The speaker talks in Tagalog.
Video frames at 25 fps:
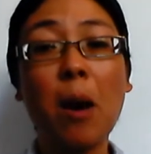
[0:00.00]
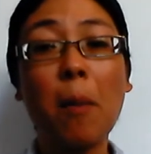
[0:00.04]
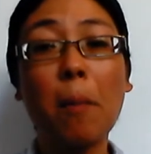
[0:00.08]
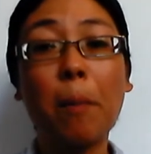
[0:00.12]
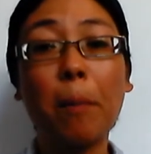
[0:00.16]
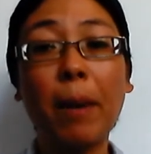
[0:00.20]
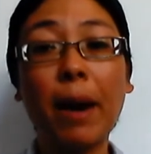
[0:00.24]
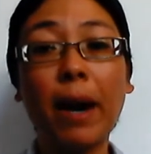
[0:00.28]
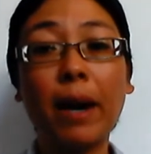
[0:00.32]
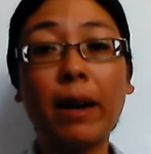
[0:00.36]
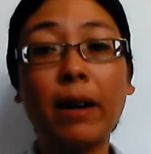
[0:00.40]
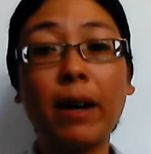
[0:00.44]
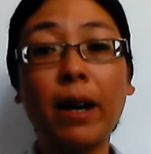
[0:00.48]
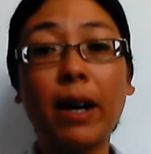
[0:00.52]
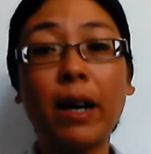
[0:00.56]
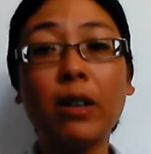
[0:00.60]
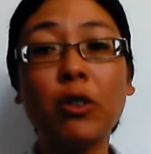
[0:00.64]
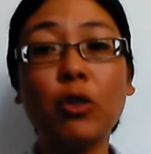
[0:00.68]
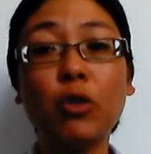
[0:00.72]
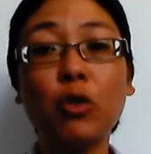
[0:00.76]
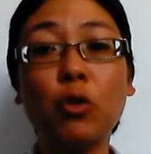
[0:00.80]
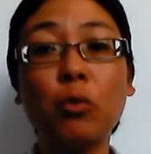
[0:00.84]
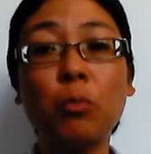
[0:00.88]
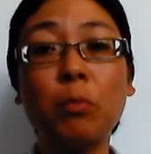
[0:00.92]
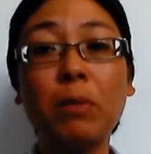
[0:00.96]
para
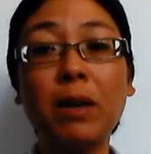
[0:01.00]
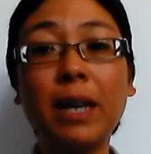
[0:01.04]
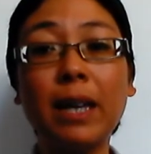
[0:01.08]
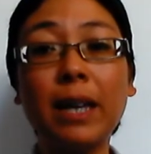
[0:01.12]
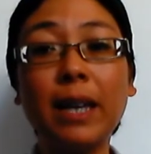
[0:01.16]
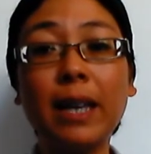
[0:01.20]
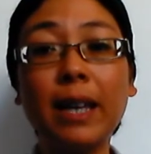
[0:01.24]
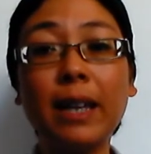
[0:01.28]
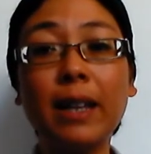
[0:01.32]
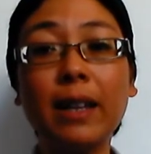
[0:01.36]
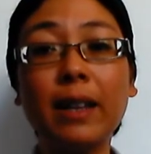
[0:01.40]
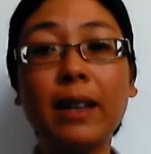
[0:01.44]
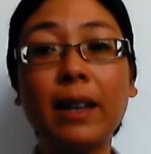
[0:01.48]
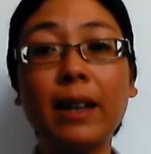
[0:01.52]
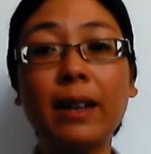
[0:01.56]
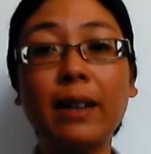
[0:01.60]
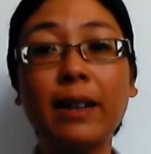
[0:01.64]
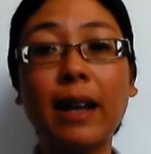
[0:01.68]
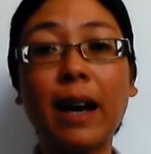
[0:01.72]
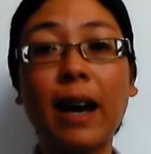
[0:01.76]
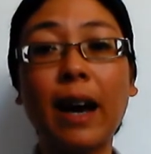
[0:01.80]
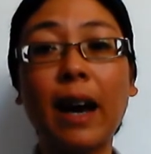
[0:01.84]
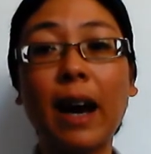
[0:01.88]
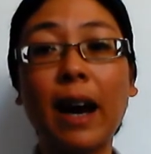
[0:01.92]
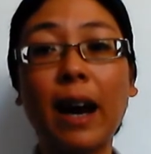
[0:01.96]
tumigil
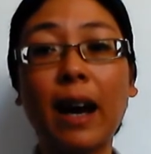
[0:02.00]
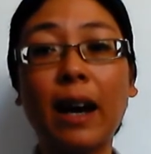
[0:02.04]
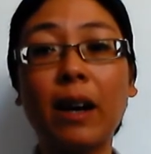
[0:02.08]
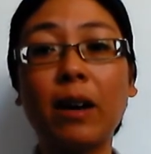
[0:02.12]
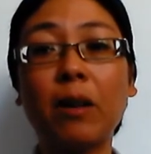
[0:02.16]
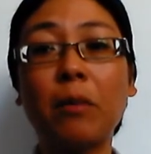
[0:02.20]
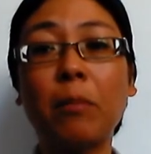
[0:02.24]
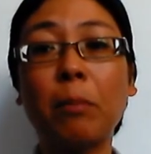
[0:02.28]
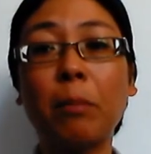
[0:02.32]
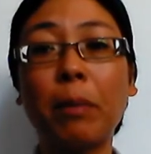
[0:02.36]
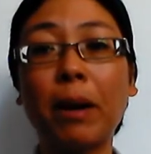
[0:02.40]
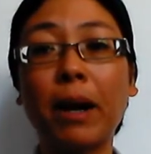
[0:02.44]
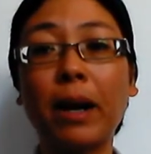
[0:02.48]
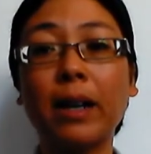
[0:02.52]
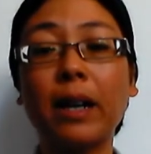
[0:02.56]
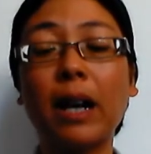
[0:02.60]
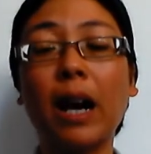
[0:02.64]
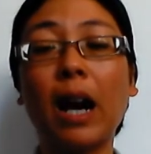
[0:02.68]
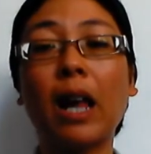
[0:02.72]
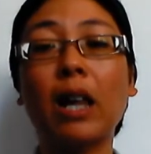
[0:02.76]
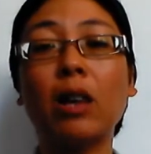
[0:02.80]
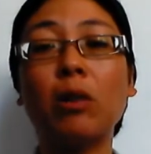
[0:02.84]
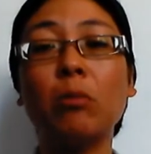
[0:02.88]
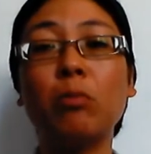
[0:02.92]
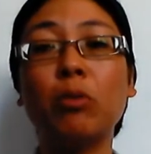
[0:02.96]
na ang
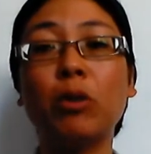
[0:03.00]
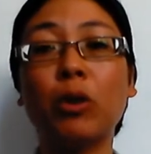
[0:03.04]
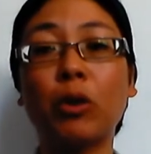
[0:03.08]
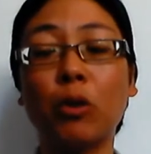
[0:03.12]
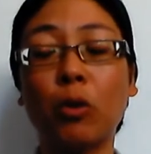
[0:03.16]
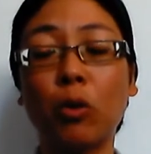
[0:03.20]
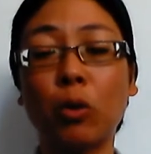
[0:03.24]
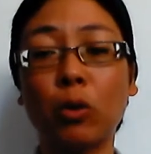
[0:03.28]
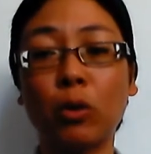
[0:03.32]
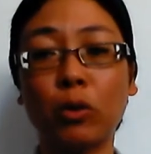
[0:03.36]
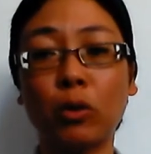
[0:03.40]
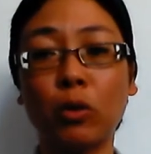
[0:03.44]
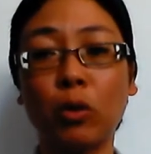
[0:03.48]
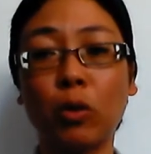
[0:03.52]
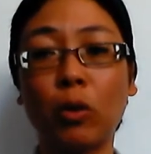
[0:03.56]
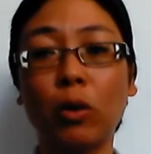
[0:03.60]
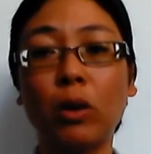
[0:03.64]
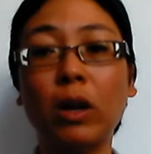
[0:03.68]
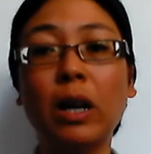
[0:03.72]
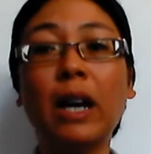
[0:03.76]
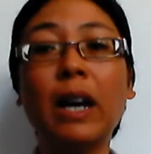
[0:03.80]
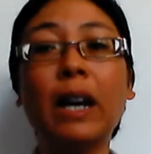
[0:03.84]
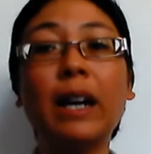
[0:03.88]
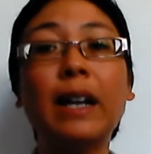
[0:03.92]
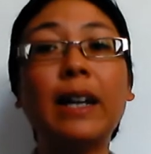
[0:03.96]
pag-alboroto
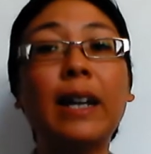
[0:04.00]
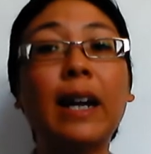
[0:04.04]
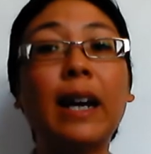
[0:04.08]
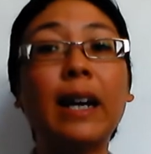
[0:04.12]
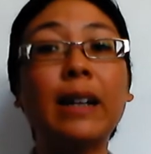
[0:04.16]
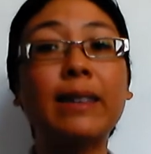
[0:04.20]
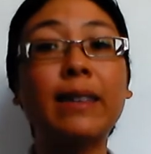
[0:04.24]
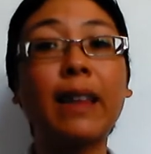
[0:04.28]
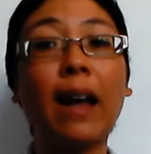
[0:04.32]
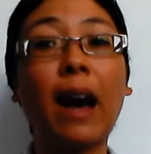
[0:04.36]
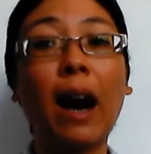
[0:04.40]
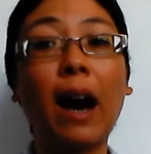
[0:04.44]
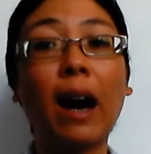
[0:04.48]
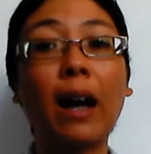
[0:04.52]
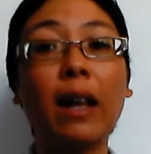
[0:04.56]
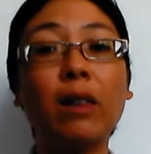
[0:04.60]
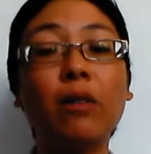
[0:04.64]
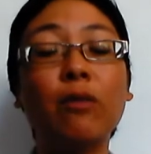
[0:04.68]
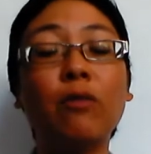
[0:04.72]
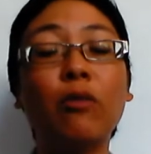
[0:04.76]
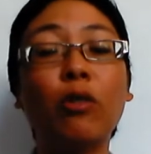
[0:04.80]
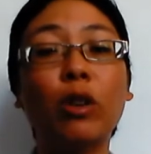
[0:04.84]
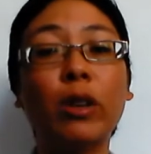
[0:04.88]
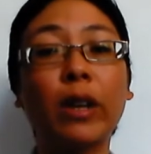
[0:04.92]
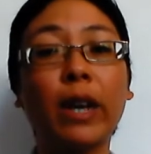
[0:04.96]
ng Taal
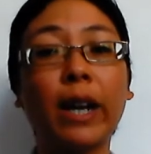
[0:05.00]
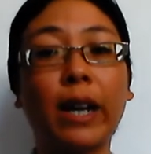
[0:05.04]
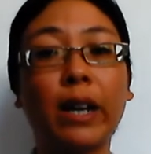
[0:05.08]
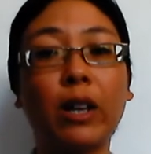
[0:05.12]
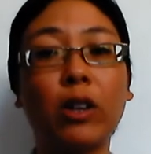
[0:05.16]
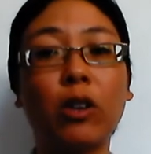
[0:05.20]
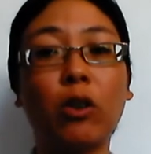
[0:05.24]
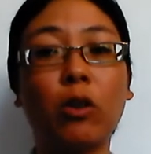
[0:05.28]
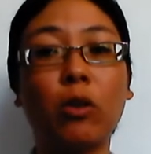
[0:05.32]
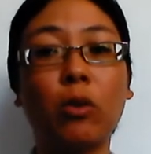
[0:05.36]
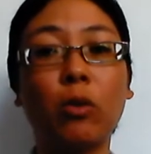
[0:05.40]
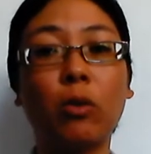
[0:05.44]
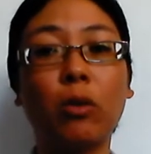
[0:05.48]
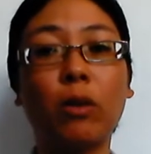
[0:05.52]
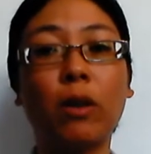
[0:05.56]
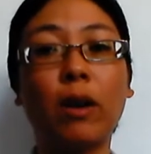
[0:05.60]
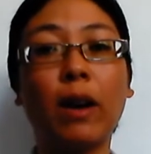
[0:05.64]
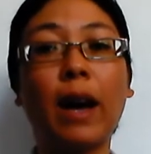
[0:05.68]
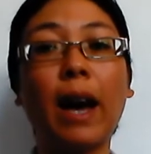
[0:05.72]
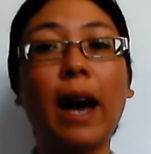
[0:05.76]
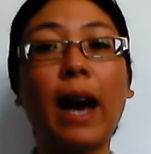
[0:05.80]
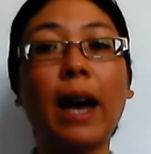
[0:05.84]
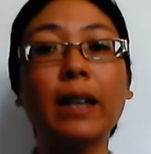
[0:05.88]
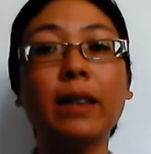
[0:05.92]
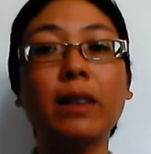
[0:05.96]
Volcano
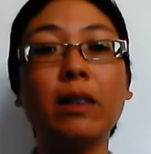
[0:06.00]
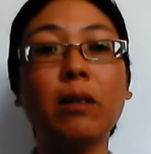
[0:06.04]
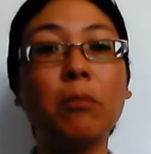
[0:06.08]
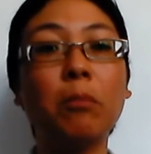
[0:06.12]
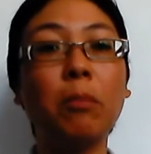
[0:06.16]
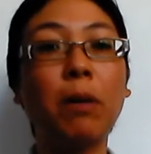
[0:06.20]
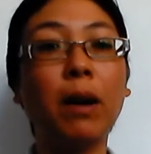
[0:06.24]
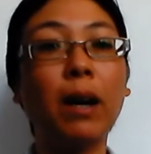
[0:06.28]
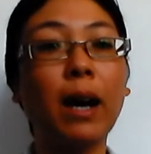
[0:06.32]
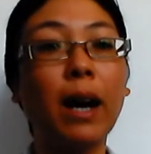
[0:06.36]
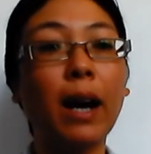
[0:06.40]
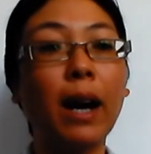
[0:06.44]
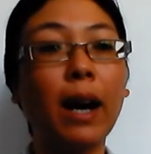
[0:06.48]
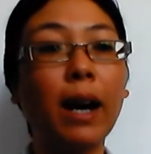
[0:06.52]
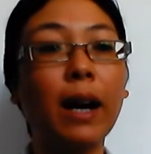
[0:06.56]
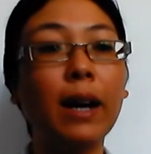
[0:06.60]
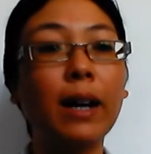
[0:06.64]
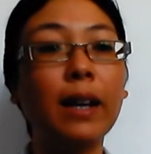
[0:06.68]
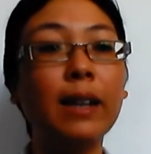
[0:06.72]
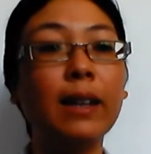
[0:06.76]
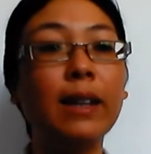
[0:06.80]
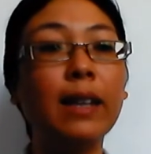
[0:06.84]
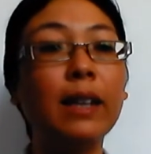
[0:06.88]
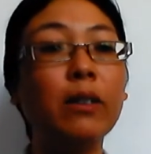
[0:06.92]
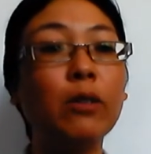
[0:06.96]
at mga
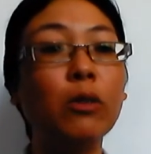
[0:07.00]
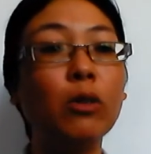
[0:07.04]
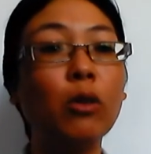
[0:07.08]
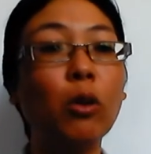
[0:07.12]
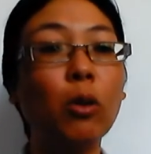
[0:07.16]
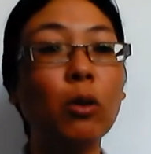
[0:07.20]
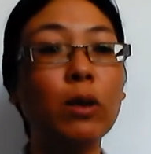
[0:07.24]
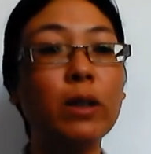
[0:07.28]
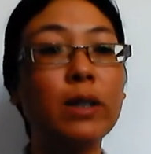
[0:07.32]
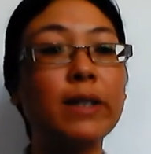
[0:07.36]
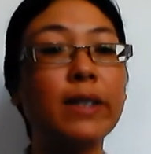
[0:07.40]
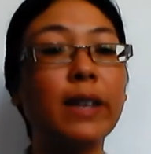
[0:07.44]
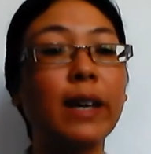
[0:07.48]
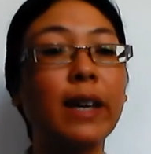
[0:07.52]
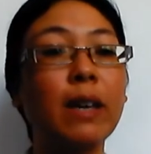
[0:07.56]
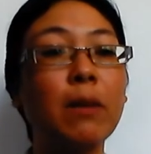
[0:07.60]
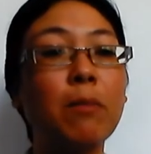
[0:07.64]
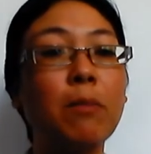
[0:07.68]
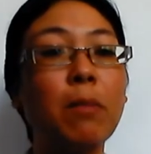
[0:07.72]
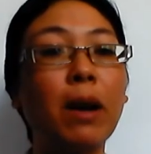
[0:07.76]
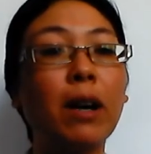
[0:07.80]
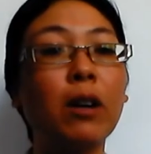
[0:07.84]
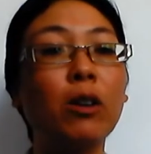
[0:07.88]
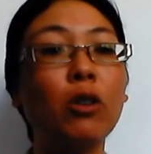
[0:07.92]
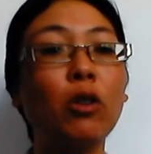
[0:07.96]
lindol sa
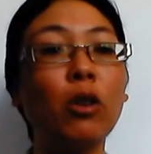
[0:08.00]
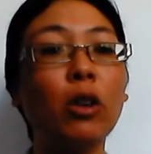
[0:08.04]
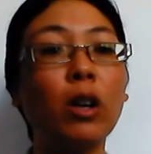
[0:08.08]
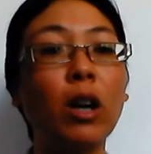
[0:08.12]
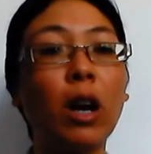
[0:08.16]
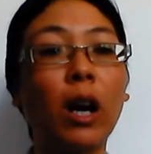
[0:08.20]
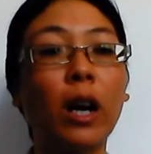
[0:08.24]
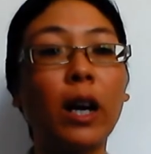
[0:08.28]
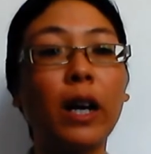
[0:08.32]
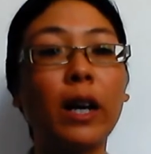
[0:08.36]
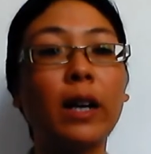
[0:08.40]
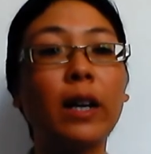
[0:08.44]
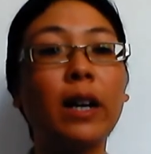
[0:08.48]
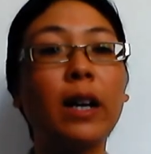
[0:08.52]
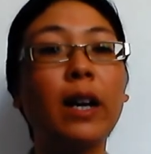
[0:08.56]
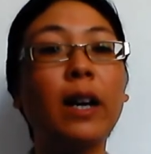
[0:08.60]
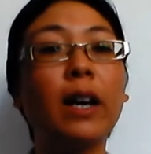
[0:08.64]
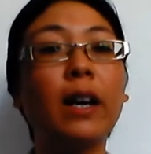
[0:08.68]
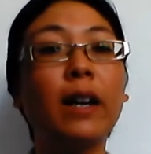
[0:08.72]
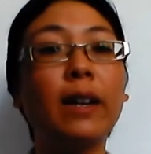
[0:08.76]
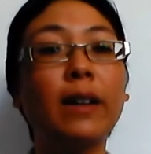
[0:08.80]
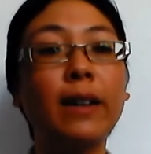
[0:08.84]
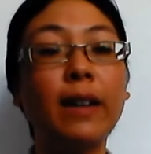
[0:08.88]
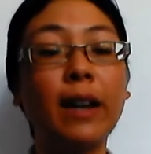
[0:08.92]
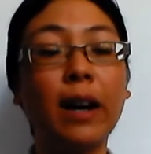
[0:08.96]
ibang lugar
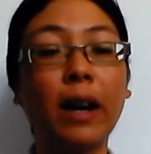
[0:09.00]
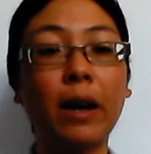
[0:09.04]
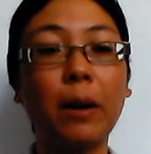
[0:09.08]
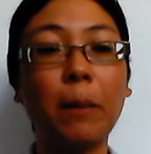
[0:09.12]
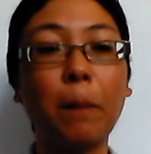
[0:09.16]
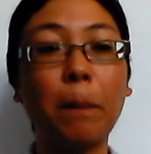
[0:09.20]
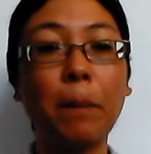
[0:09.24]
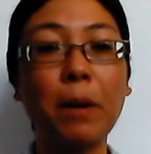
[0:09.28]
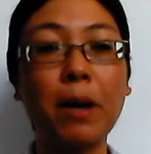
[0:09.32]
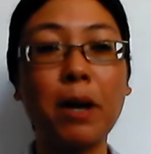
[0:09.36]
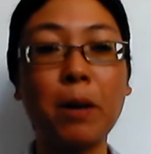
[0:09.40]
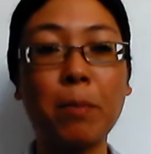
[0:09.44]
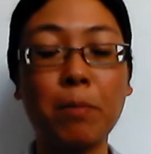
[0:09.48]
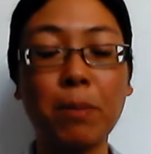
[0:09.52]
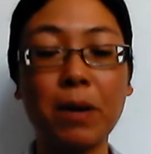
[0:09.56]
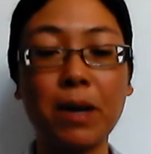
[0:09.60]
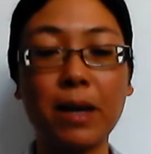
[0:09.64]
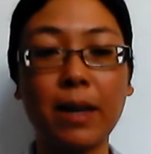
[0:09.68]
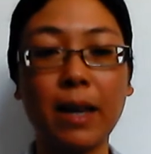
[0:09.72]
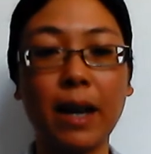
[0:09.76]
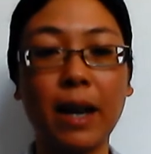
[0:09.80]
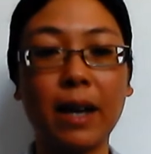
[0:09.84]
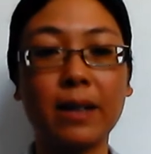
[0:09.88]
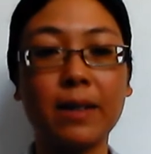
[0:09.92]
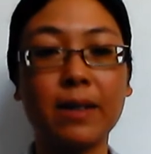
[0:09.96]
ng
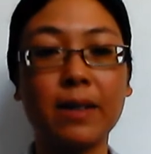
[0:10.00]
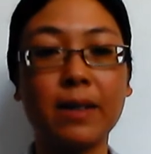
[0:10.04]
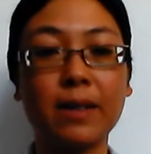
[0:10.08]
Pilipinas.